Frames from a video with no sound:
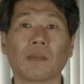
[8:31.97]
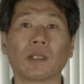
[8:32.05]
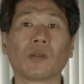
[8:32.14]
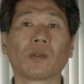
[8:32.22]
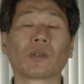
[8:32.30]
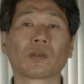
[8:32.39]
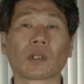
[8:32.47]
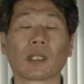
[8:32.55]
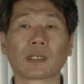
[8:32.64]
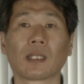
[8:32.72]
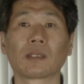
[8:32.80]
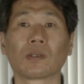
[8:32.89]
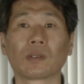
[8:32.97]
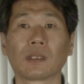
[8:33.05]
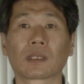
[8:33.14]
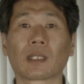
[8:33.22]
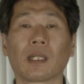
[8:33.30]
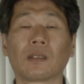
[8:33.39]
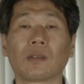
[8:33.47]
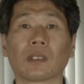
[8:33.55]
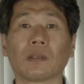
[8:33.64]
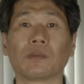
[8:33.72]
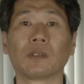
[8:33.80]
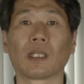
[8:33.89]
農業とか産業に使えるよう
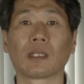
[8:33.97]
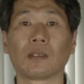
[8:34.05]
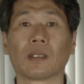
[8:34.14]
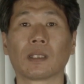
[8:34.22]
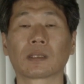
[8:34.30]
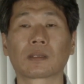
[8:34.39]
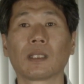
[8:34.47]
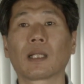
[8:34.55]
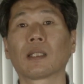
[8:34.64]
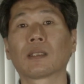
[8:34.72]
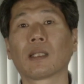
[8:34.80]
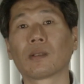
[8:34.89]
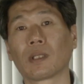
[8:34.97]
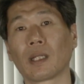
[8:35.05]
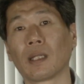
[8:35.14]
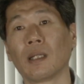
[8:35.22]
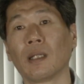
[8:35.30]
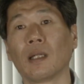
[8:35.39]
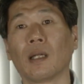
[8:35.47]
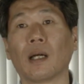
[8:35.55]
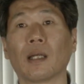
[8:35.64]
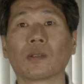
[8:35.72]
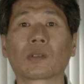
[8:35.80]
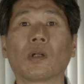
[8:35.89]
な分野っていうのは少なかったので、
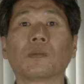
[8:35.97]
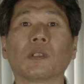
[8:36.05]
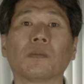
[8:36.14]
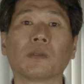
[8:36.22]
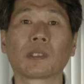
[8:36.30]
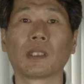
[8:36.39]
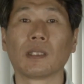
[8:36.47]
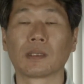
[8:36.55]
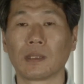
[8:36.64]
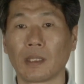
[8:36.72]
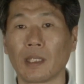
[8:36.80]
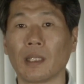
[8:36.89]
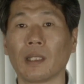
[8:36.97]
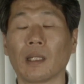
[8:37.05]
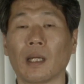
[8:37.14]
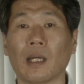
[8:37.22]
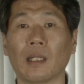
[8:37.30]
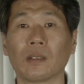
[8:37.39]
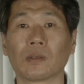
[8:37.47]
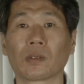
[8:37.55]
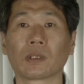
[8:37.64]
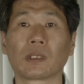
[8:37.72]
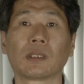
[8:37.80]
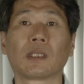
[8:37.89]
興味を持ってですね、
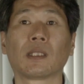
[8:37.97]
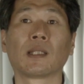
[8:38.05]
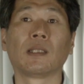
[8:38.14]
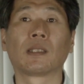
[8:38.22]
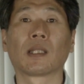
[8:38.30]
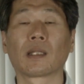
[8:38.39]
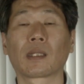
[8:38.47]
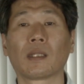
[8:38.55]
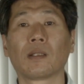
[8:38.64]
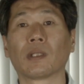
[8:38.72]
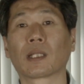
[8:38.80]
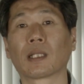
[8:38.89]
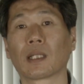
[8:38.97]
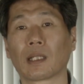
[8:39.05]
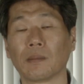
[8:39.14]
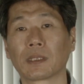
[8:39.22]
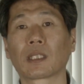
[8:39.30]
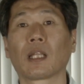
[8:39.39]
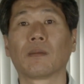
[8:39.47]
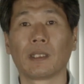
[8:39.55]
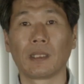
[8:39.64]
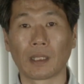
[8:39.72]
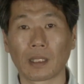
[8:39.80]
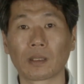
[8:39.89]
投資していただけるような方が見つかれば
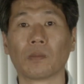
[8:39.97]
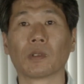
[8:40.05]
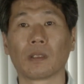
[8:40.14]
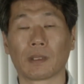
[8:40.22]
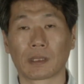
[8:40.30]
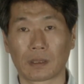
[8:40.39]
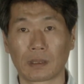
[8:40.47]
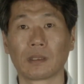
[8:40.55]
いいなと思ってます。